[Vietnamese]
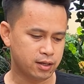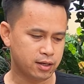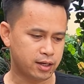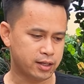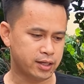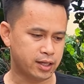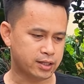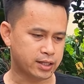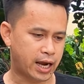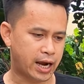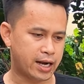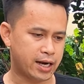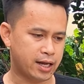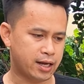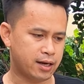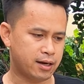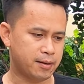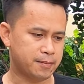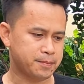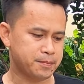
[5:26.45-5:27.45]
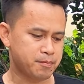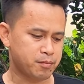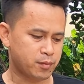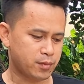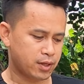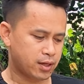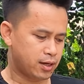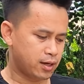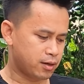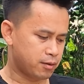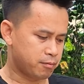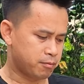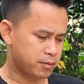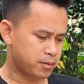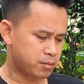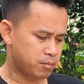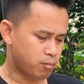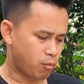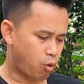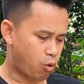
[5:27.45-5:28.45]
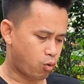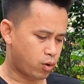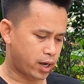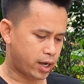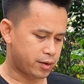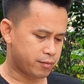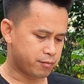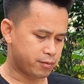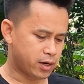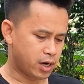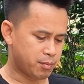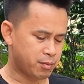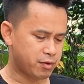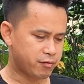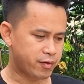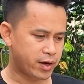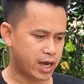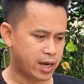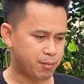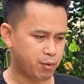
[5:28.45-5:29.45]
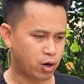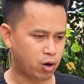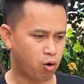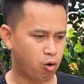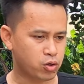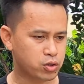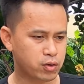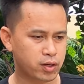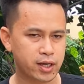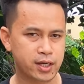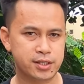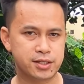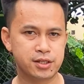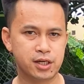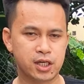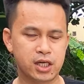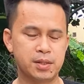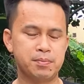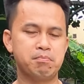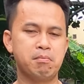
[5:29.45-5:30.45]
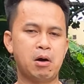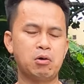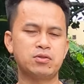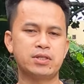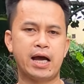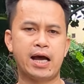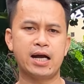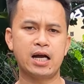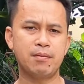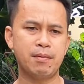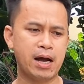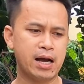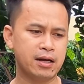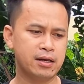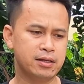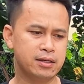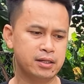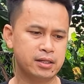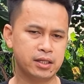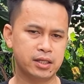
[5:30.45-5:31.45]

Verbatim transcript: À, hiện tại là à, bộ này vừa mới về một lô cho nên chưa kịp báo giá các bác.